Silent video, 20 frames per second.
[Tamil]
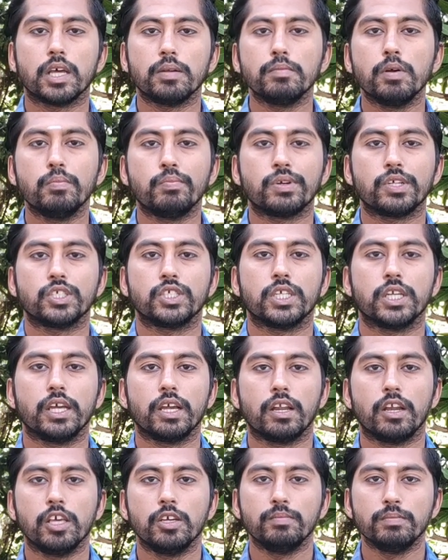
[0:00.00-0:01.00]
சர்ம
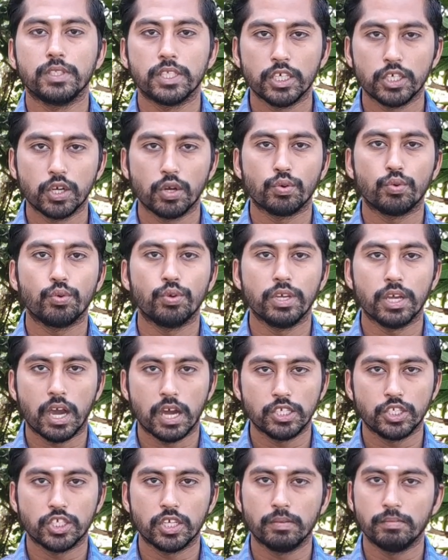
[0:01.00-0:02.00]
பிரச்சனைகளையும் தீர்க்கக்கூடிய
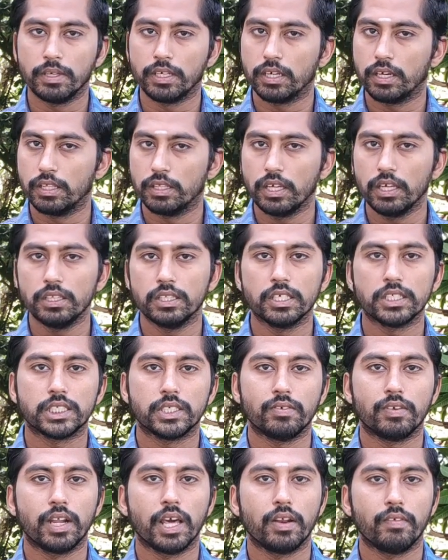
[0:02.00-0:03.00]
ஆற்றல் மிக்கது தான் இந்த
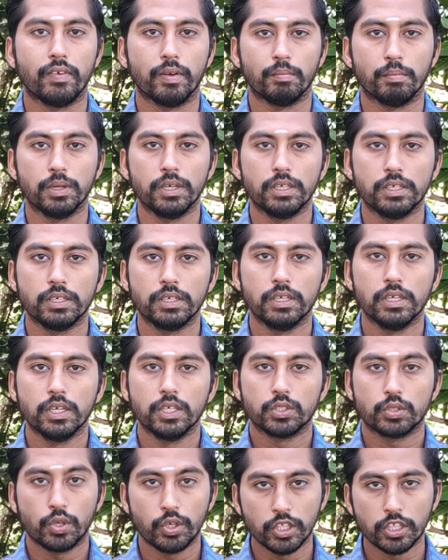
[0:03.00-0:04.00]
சிவனார் வேம்பு
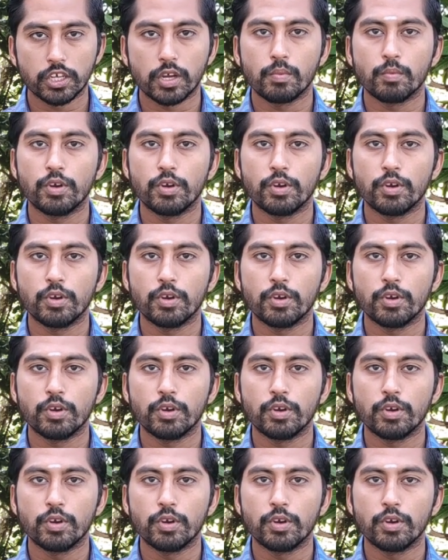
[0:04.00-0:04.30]
ஸோ இதுக்கு